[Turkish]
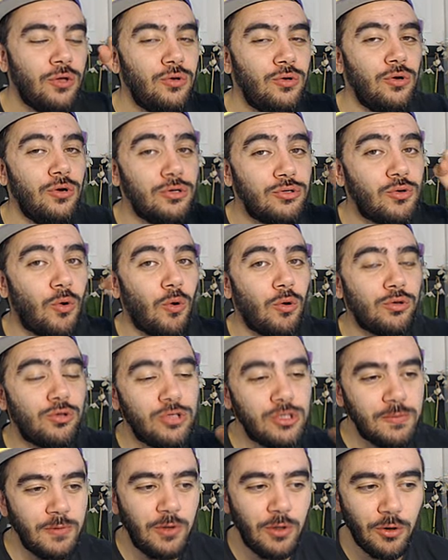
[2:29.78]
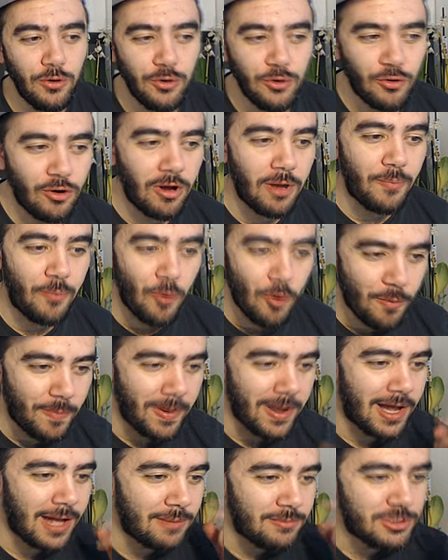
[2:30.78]
130 milyon euroya
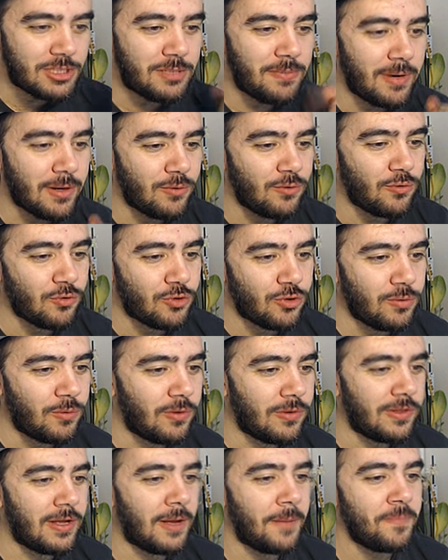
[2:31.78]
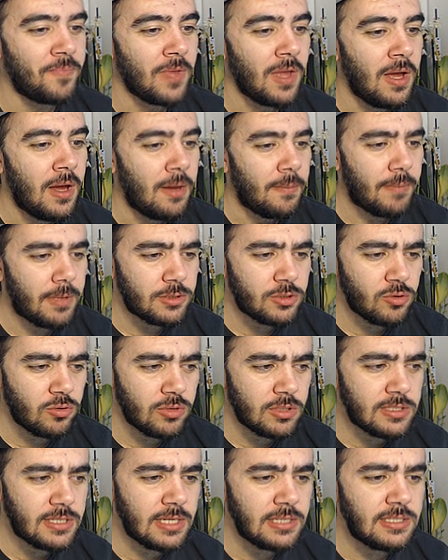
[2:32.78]
Pogba'yı almıştım. Bak unuttum onu da.
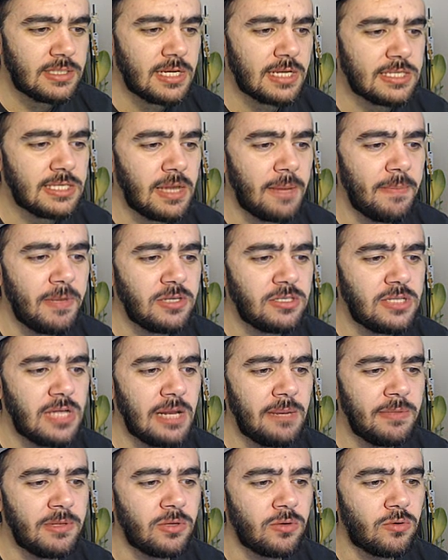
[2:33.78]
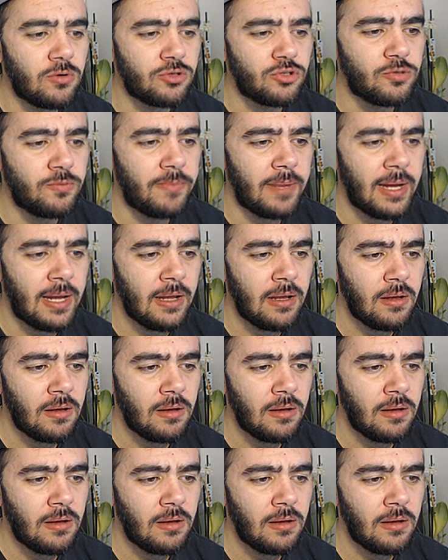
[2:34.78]
Mason sen 85 değil miydin koçum be?